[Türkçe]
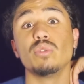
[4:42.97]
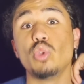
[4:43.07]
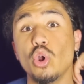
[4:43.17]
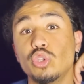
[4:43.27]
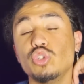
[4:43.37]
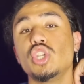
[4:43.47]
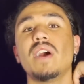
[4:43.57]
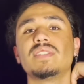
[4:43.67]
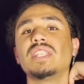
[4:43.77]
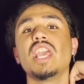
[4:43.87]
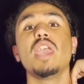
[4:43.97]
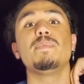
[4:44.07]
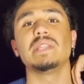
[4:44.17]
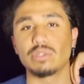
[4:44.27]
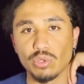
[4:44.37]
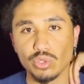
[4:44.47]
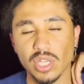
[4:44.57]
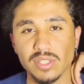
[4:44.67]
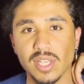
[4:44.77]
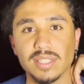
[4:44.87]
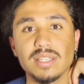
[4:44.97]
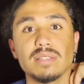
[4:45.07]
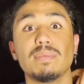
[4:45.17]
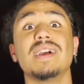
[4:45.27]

Dördüncü haftada hepiniz sonuç alacaksınız.